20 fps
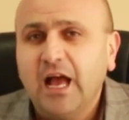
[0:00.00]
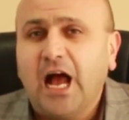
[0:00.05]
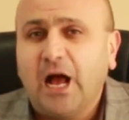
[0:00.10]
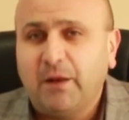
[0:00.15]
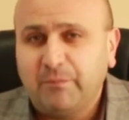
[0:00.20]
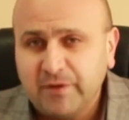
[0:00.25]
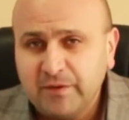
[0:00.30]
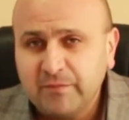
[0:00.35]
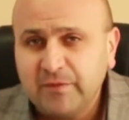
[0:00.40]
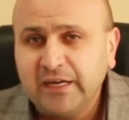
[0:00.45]
А
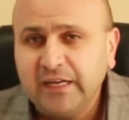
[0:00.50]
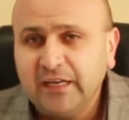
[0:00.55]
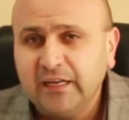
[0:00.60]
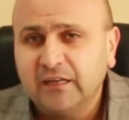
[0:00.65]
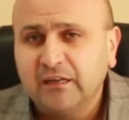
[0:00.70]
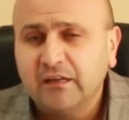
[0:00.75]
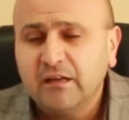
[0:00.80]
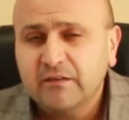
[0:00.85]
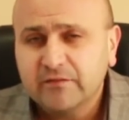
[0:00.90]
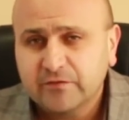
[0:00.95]

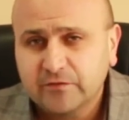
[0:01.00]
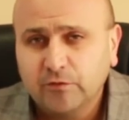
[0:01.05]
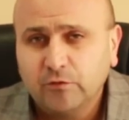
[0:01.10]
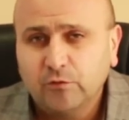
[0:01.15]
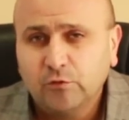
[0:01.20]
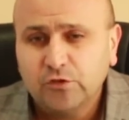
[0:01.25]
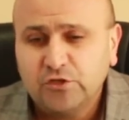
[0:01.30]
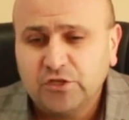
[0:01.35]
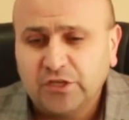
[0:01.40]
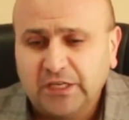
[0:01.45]
примария, в
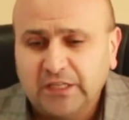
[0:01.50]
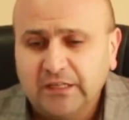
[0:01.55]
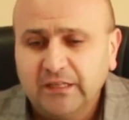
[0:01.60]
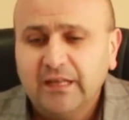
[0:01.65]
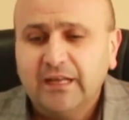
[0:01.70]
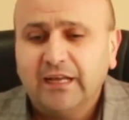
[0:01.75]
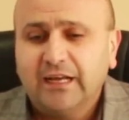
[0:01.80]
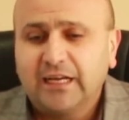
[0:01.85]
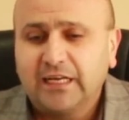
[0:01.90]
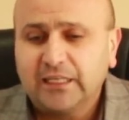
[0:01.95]
свою очередь,
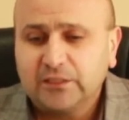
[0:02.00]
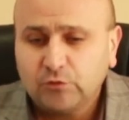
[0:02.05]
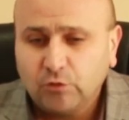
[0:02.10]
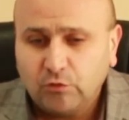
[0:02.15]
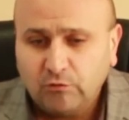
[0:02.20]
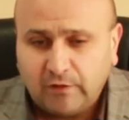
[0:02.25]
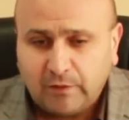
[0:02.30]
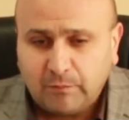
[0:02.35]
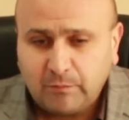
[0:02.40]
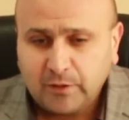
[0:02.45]

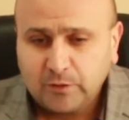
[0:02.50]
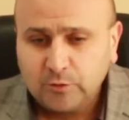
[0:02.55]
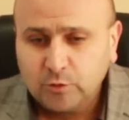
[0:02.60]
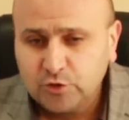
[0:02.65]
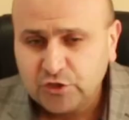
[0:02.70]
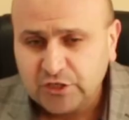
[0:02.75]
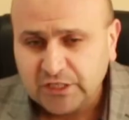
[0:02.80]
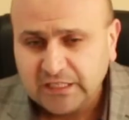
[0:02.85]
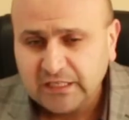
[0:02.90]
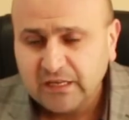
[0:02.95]
готова
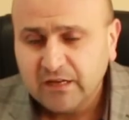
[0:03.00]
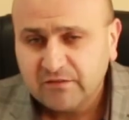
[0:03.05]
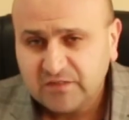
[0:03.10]
получить